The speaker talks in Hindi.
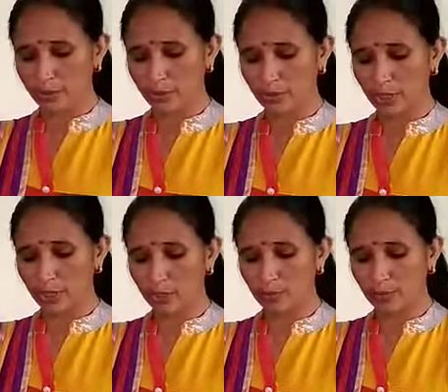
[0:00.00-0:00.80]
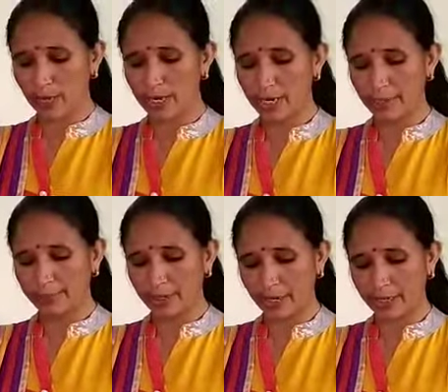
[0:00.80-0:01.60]
मरोड़ा घुमाया
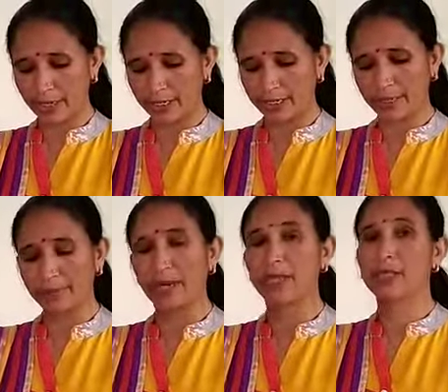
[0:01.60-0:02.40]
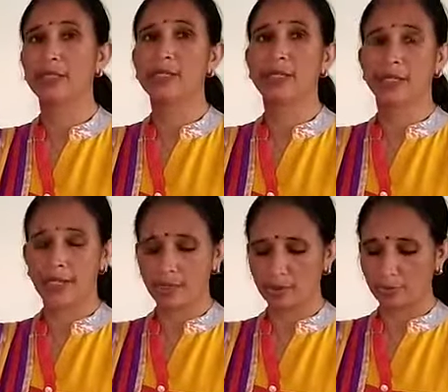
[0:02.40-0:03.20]
फिराया की बात
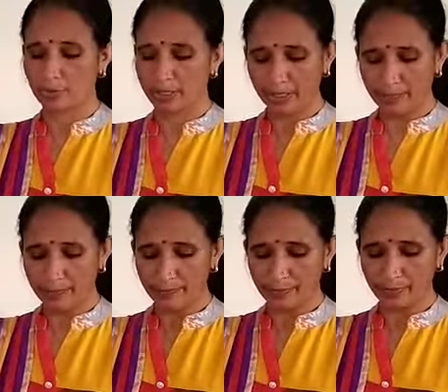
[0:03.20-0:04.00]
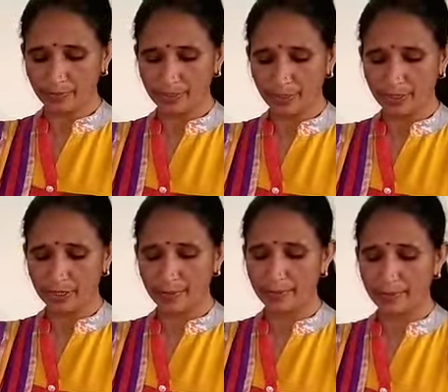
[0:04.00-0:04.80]
या तो बने
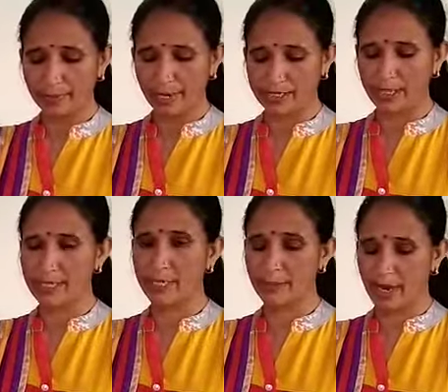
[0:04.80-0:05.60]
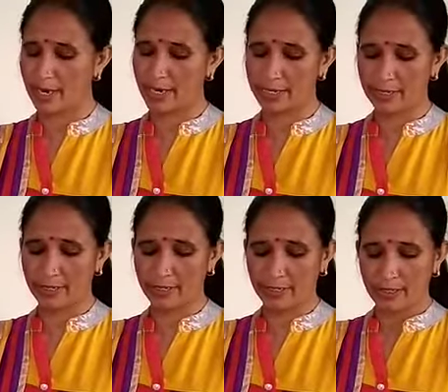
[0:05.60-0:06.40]
या फिर भाषा से बाहर आए
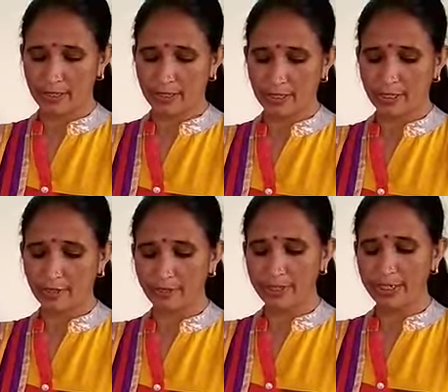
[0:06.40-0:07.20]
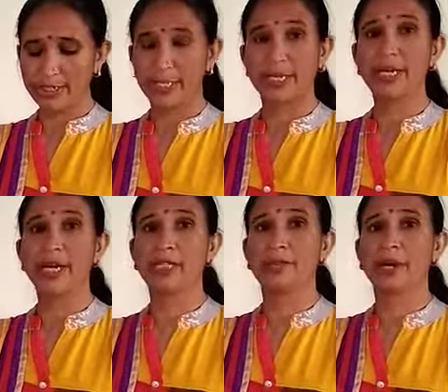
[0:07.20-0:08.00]
कि कवि ने सही
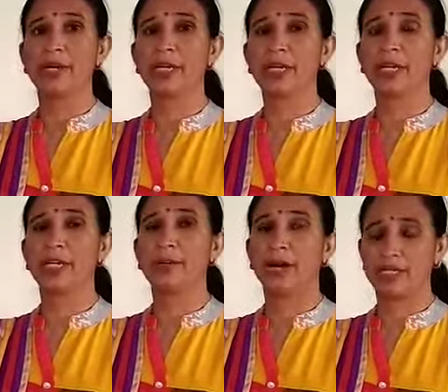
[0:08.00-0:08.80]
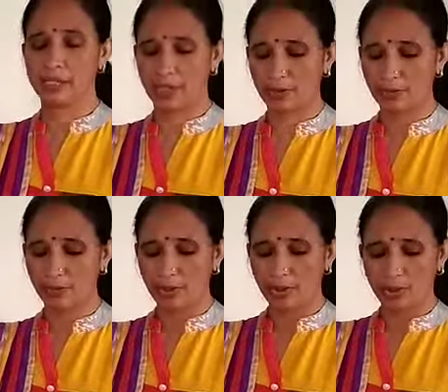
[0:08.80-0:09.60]
अर्थ पाने के लिए भाषा को
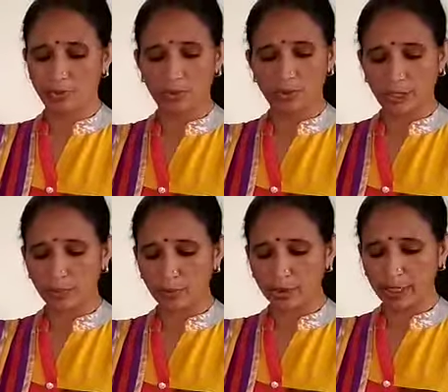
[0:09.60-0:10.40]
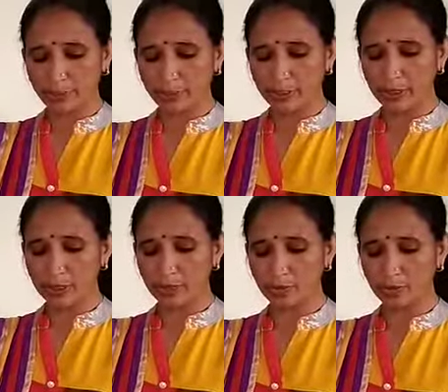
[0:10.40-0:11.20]
उल्टा पुल्टा भी
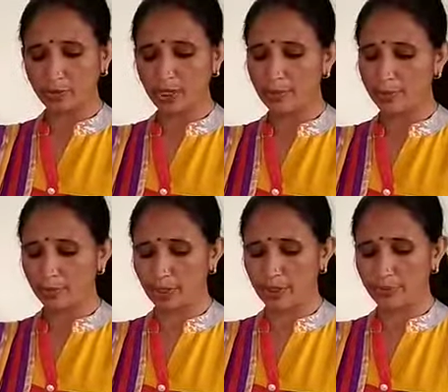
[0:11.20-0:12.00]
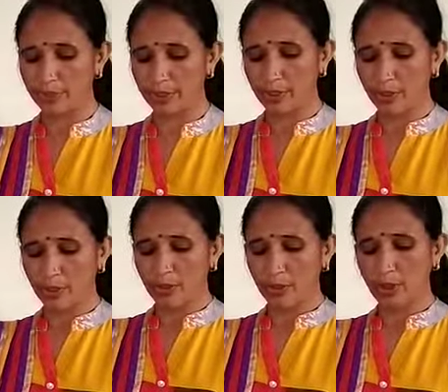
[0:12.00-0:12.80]
तोड़ा मरोड़ा भी
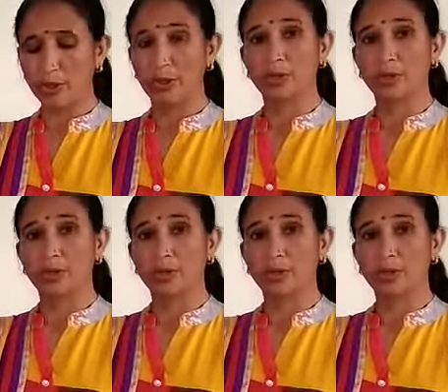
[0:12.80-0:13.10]
और